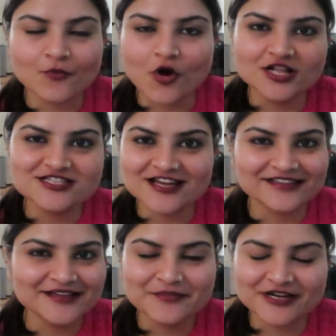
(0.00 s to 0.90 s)
मॉल
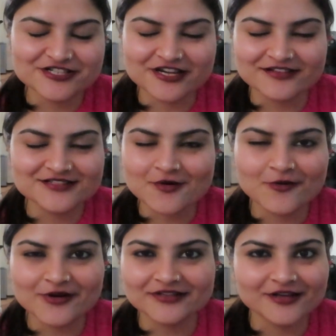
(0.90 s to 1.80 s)
जाते ही परेशान सा
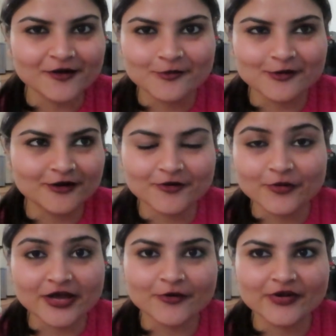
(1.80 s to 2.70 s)
हो रहा था रो
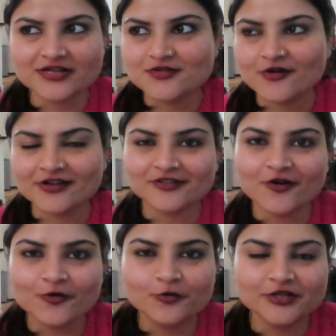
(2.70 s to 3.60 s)
रोया रोया सा हो रहा था
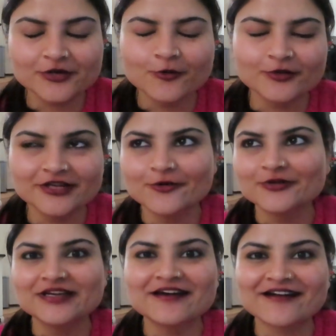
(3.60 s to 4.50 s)
और गोदी गोदी
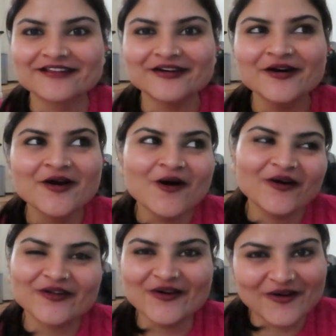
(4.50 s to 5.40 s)
गोदी कर रहा था
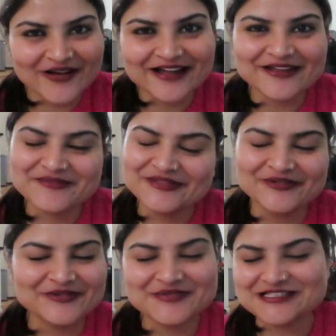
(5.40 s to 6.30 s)
और गोरा के भी
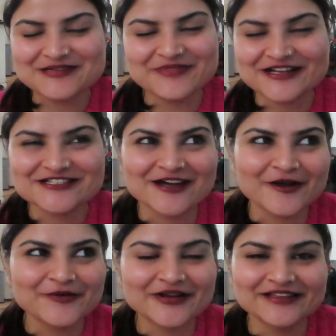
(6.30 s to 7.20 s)
दोनों बच्चे
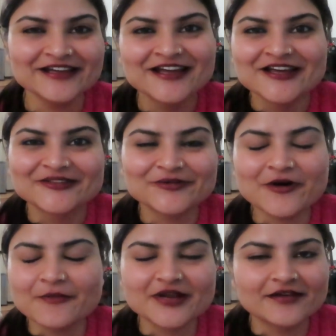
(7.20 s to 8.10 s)
परेशान हो रहे थे तो
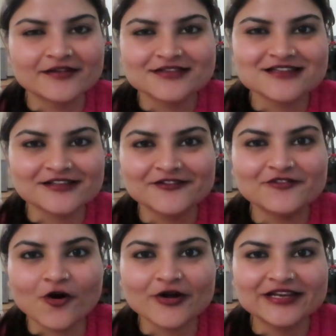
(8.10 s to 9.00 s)
हमने ज़्यादा
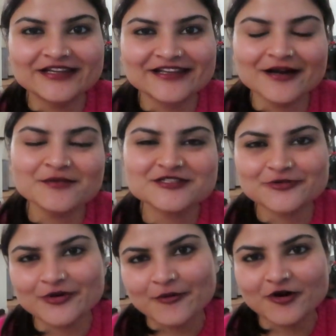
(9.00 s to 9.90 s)
व्लॉग नहीं किया बस
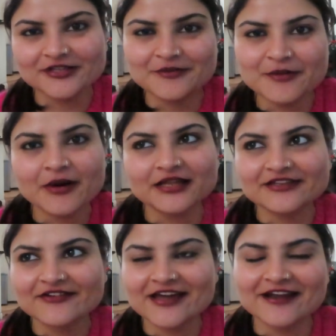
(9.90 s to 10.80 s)
थोड़ा बहुत हमने
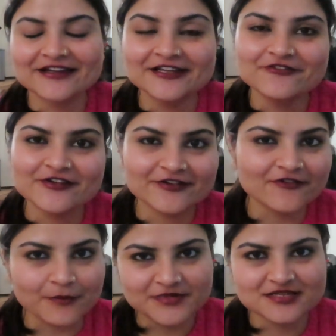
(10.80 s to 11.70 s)
बातें वगैरह की फिर
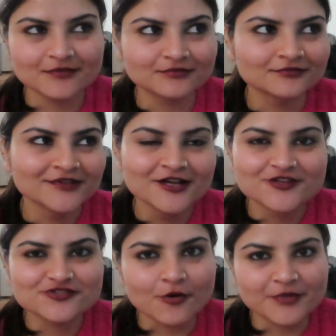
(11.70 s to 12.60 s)
वापस हम
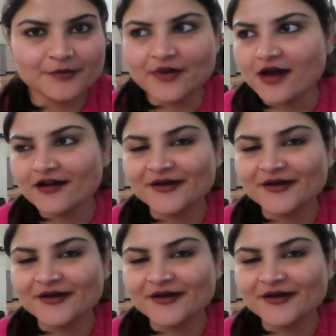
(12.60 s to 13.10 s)
शॉपिंग पे आ